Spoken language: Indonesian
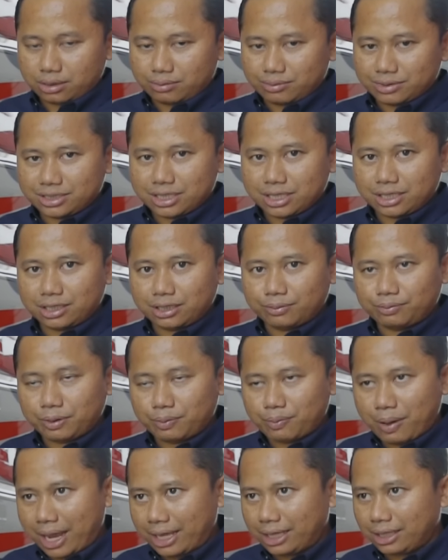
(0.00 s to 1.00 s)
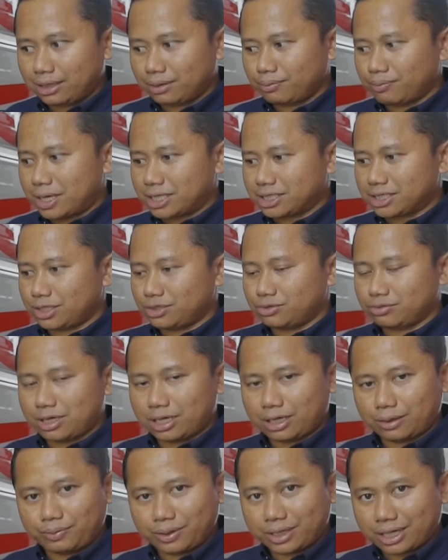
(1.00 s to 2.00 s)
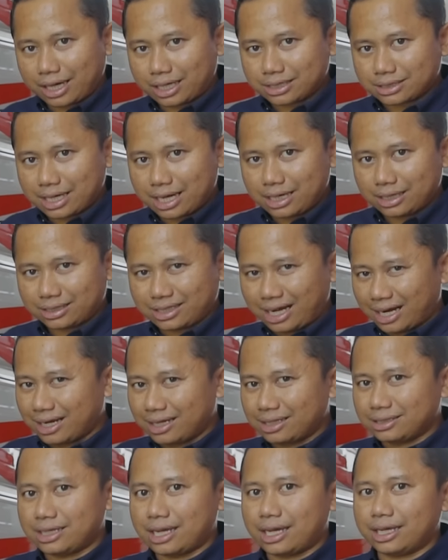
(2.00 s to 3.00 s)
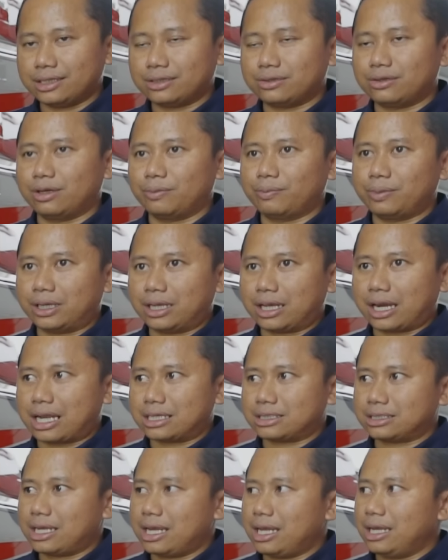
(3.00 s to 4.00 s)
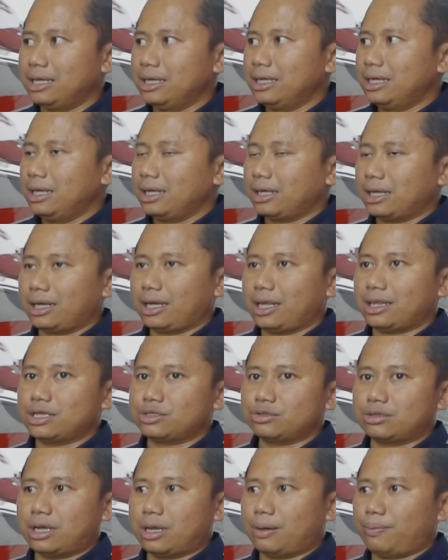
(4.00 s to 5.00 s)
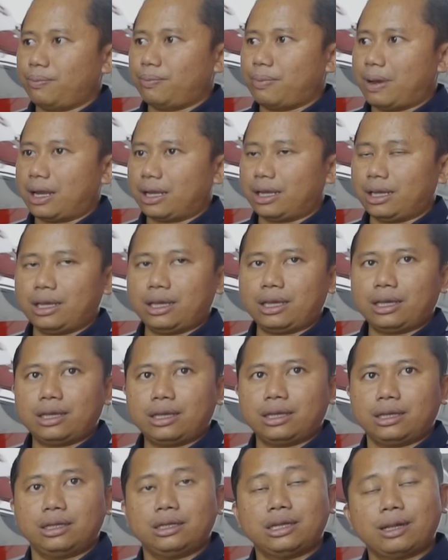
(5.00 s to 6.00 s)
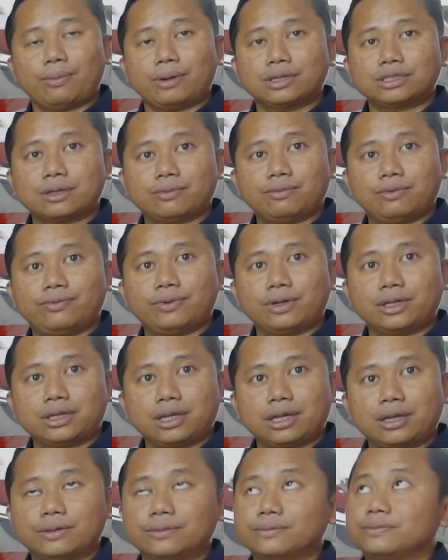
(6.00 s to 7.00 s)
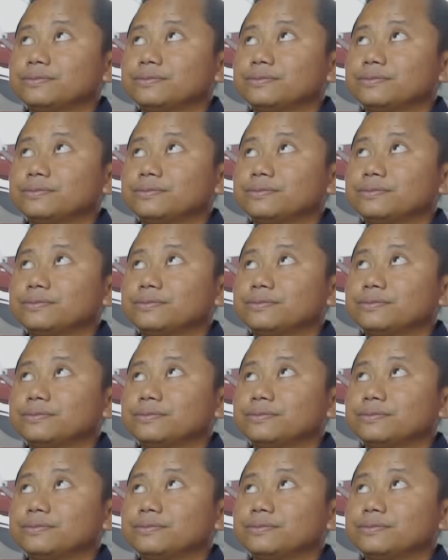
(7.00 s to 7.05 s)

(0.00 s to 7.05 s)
menjadi lebih baik bassnya juga lebih kerasa dengnya itu lebih kerasa karena kita sudah pakai ini apa subwoofernya